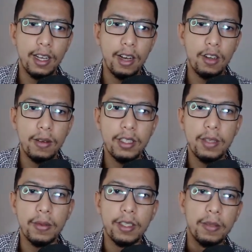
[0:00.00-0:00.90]
او لو
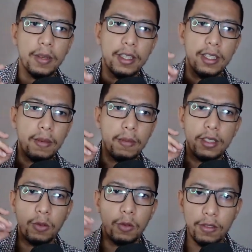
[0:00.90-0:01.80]
كيبغي ما
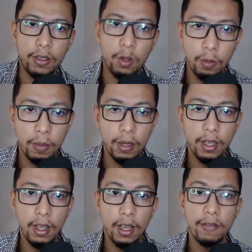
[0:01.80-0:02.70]
يسولش في الجروب
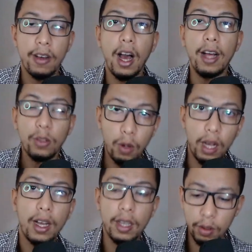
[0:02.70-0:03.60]
فعنده
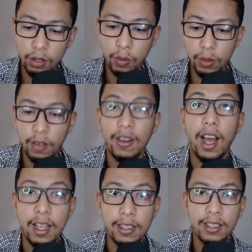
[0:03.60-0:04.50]
حق انه يسولنا في
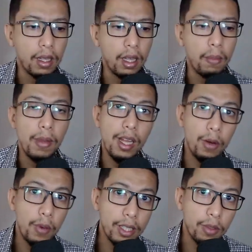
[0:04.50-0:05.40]
الخاص من
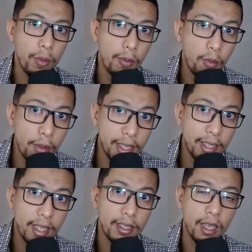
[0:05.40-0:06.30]
الحوايج
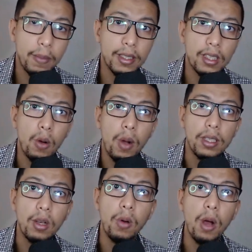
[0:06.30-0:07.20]
والمميزات ديال المنصه هو
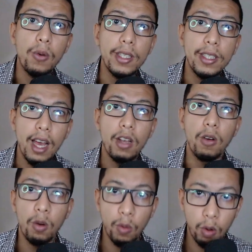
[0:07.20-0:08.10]
انه اولياء
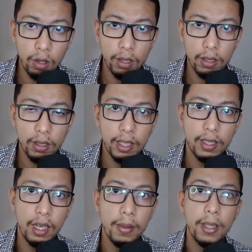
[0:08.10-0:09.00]
الامور ديال
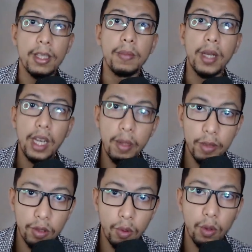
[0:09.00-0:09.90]
التلاميذ يمكن لهم
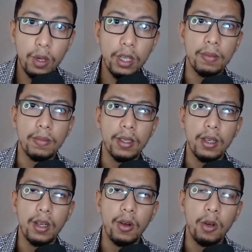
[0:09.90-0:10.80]
يسولوا عليهم
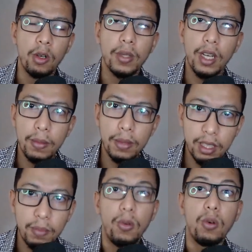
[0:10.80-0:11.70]
ويمكن لهم
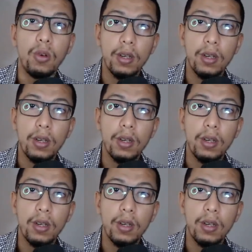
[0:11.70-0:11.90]
يتبعوا